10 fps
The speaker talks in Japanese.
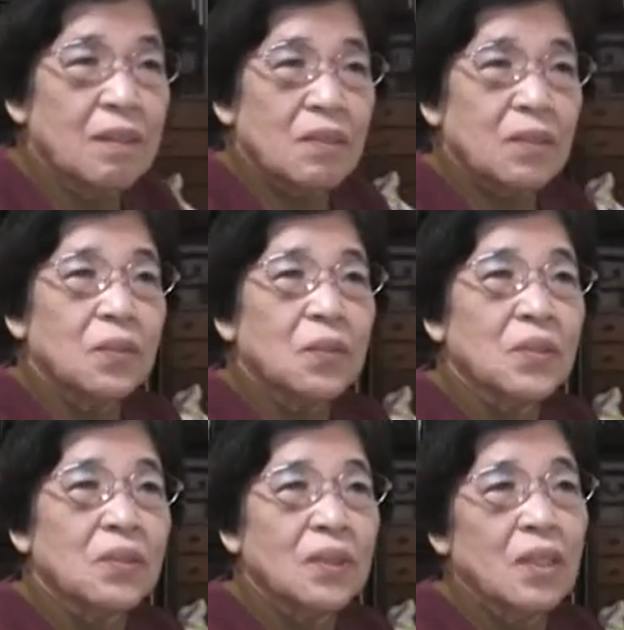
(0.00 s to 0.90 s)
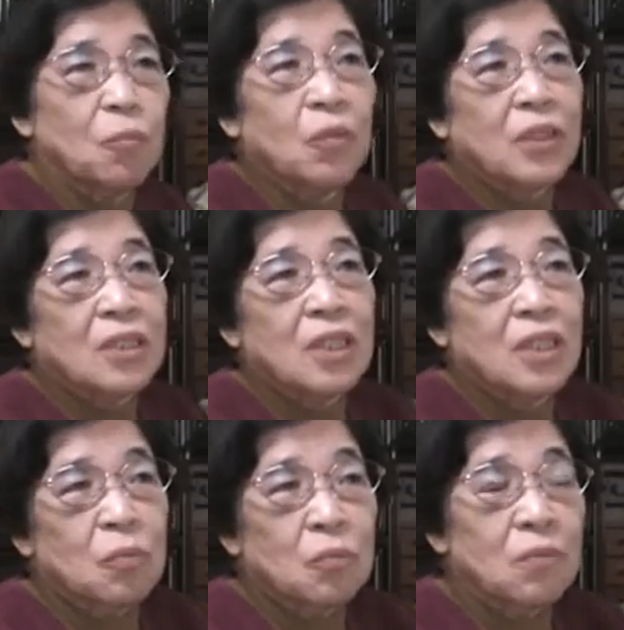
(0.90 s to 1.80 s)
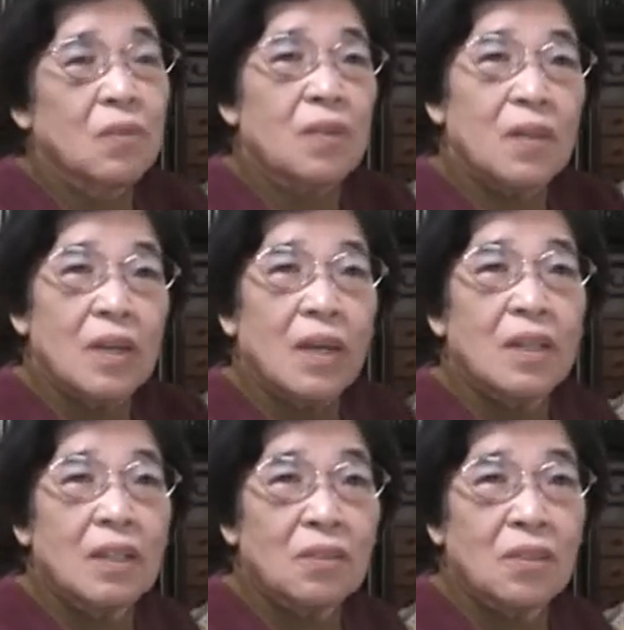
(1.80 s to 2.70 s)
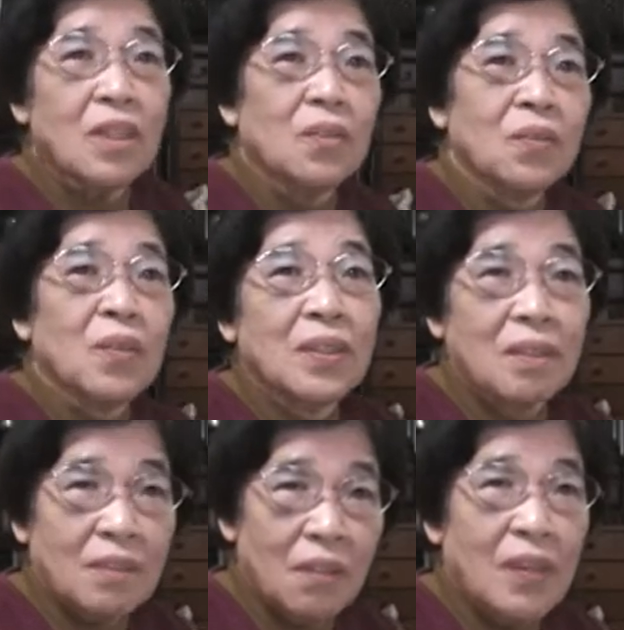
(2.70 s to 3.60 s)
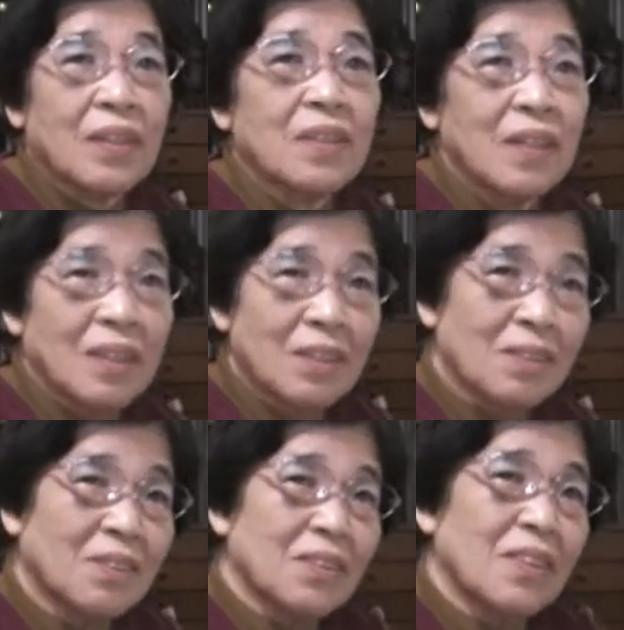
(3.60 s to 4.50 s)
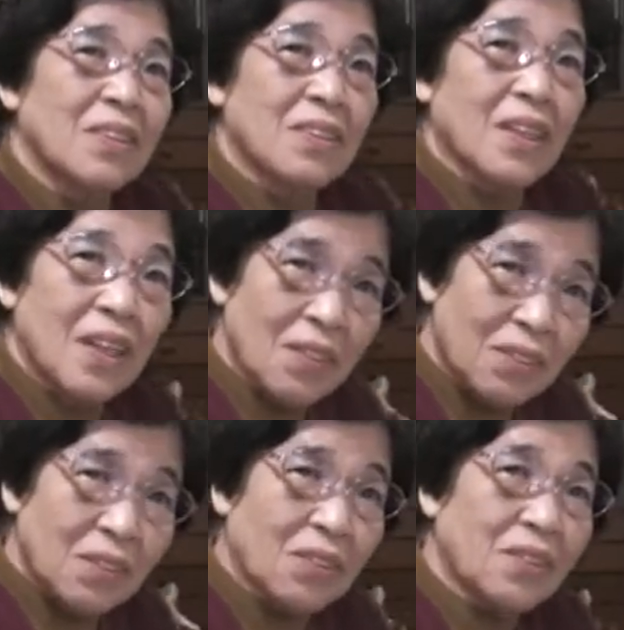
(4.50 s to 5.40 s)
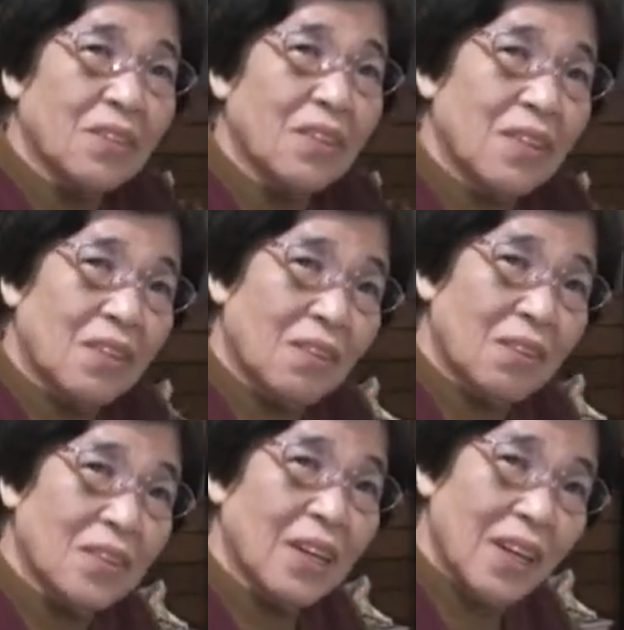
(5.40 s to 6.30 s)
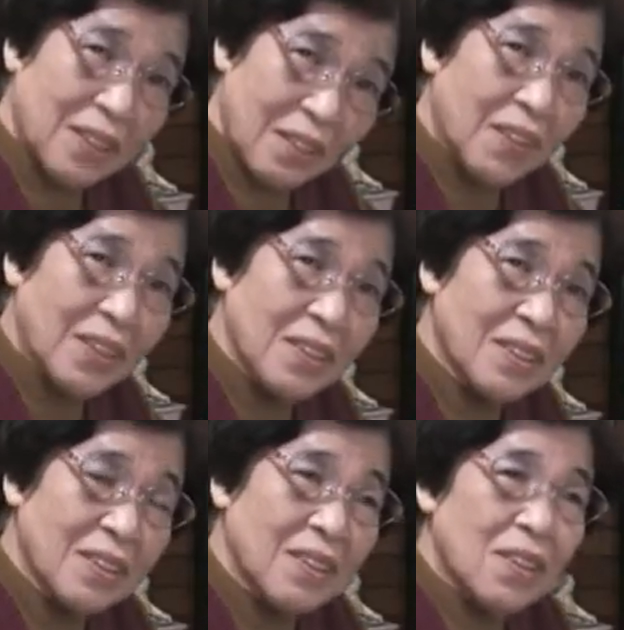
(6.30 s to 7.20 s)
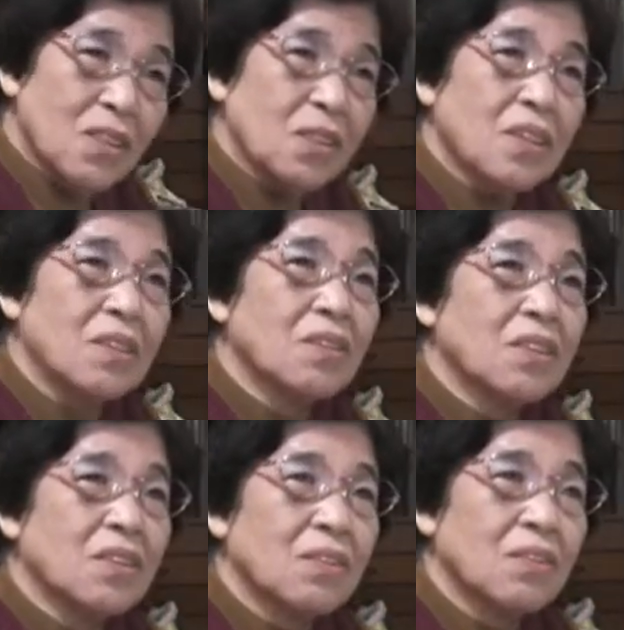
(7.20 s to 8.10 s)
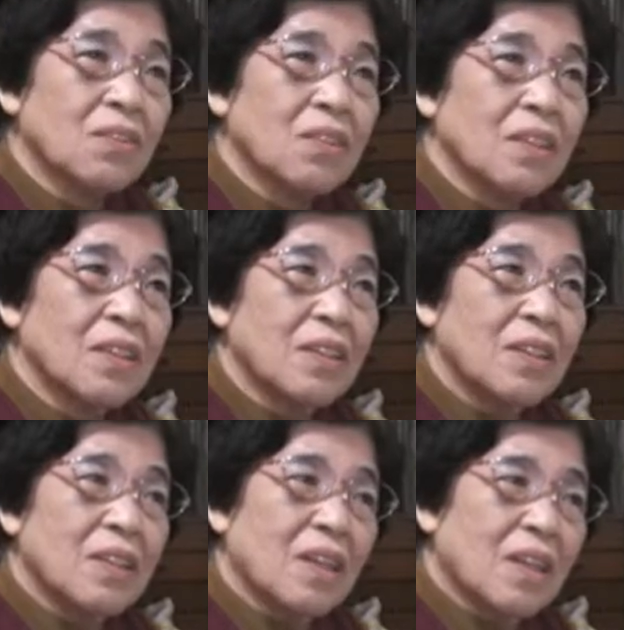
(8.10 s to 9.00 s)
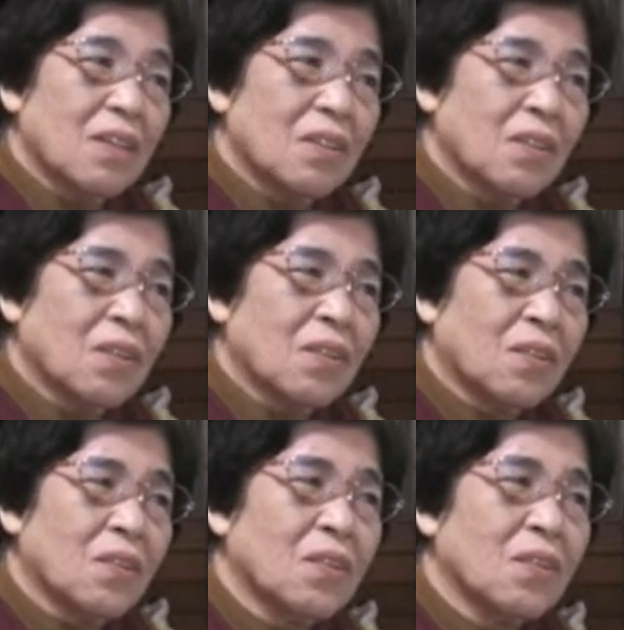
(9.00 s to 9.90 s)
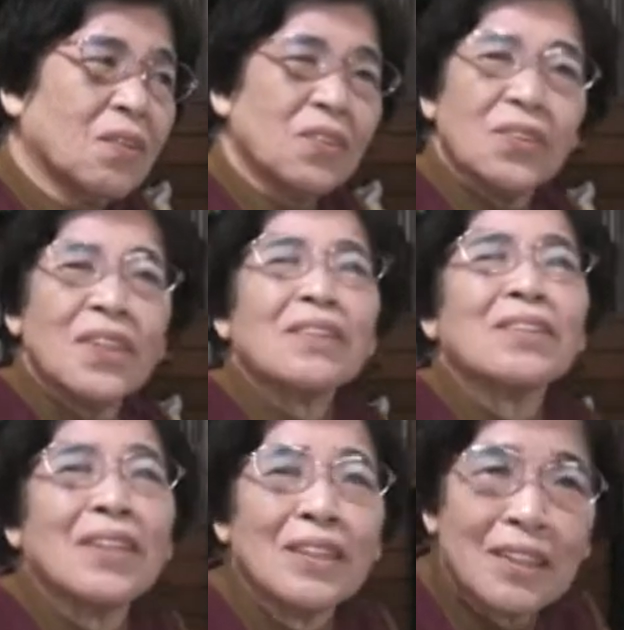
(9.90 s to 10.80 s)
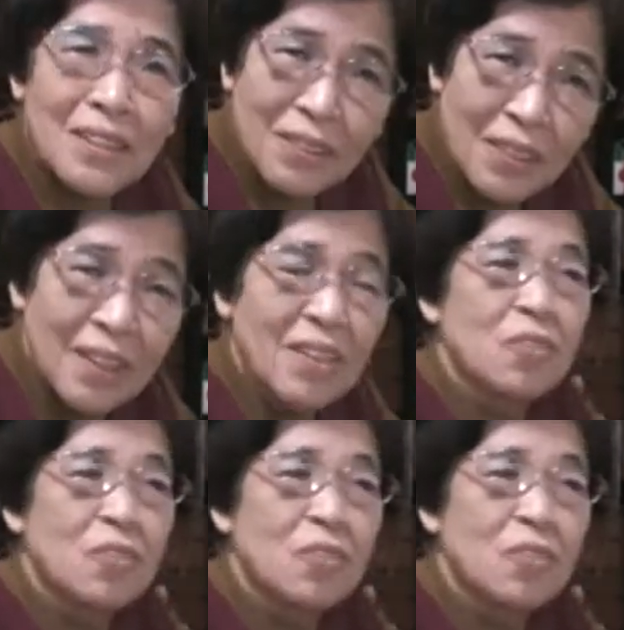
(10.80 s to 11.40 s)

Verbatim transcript: そうこうしてる間にも私なんかもう帰らんと家がどうなってるか分かんないからということでじゃあ帰ろうということでこう降りて帰ったわけですそしてそこに今度はあの高校中学生ですよね